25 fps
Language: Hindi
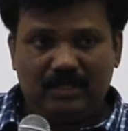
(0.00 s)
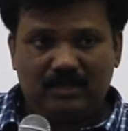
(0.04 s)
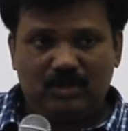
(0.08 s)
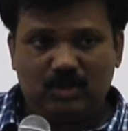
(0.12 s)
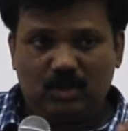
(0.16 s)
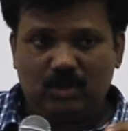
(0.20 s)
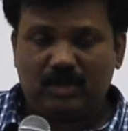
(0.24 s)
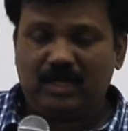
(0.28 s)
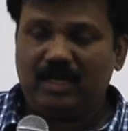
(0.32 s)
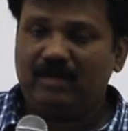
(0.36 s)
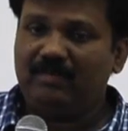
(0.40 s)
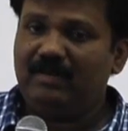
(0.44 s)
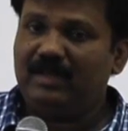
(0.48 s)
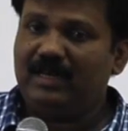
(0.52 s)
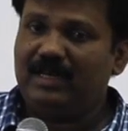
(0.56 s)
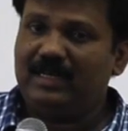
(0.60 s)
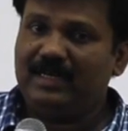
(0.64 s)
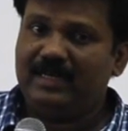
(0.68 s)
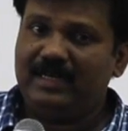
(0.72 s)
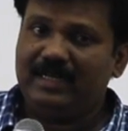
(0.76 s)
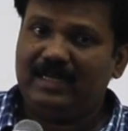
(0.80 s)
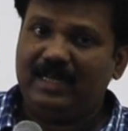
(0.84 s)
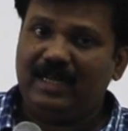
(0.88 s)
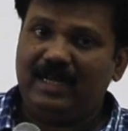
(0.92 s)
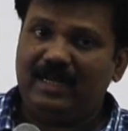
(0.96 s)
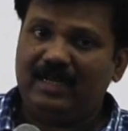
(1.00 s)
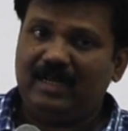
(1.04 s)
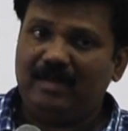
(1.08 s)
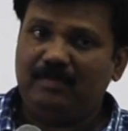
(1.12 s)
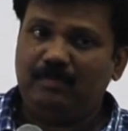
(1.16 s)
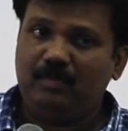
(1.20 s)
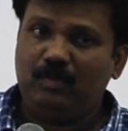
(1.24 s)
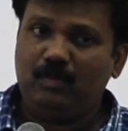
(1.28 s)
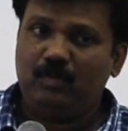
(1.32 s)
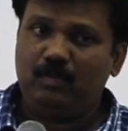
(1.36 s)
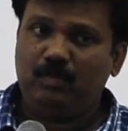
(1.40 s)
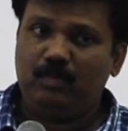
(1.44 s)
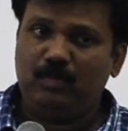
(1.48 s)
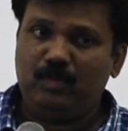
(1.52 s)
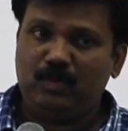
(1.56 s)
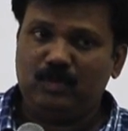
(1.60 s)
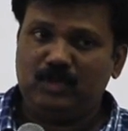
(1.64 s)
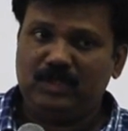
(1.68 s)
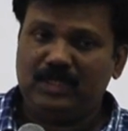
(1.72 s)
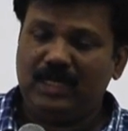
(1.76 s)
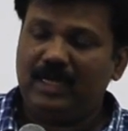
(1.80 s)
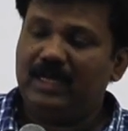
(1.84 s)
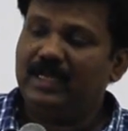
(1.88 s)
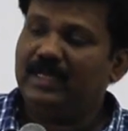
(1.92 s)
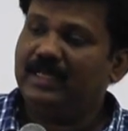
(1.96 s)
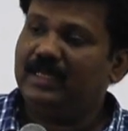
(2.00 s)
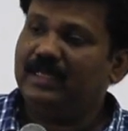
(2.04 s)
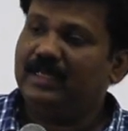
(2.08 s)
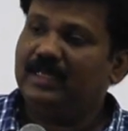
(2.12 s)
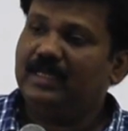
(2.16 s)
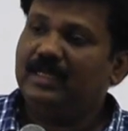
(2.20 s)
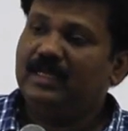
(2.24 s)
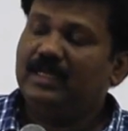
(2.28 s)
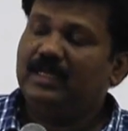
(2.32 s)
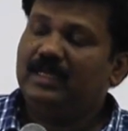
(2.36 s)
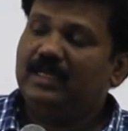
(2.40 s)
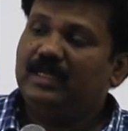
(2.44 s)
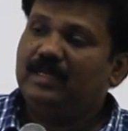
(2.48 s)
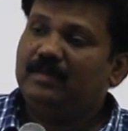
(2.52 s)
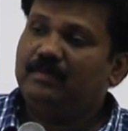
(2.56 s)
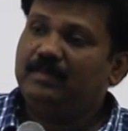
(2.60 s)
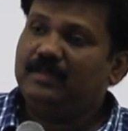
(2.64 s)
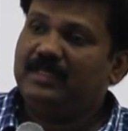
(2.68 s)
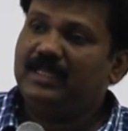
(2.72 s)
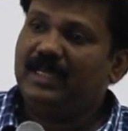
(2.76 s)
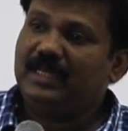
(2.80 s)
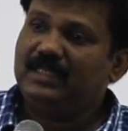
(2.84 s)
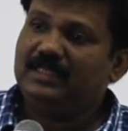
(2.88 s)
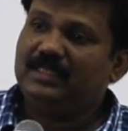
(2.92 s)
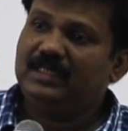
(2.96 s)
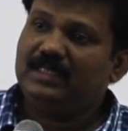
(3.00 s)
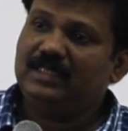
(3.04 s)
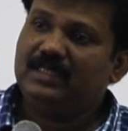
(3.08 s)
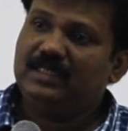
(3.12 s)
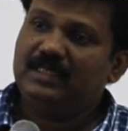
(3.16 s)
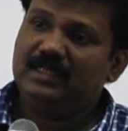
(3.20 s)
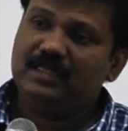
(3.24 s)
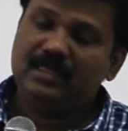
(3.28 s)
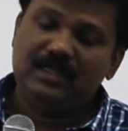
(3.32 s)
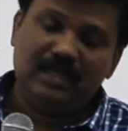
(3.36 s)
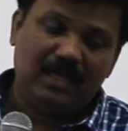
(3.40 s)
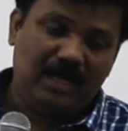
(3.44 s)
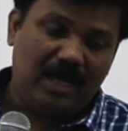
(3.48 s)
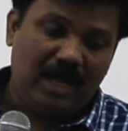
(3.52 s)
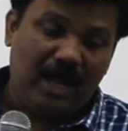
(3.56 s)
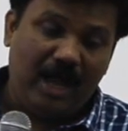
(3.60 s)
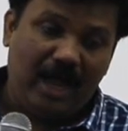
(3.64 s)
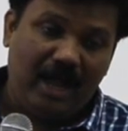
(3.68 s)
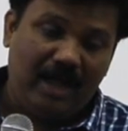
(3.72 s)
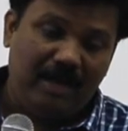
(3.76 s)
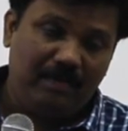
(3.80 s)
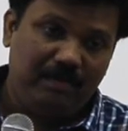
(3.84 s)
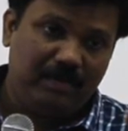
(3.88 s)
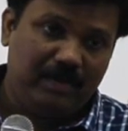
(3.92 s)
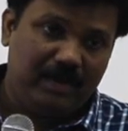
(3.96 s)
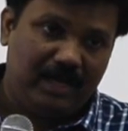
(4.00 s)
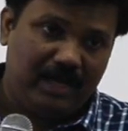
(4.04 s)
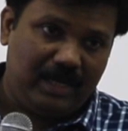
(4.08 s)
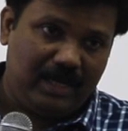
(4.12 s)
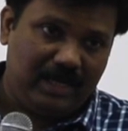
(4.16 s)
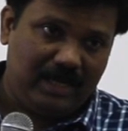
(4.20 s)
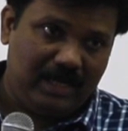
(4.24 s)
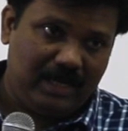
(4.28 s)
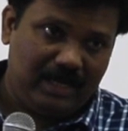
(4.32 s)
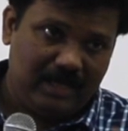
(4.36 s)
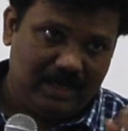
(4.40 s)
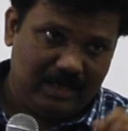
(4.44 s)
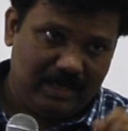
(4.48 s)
छोटा वाला लड़का आकर पूछा है पिताजी आपका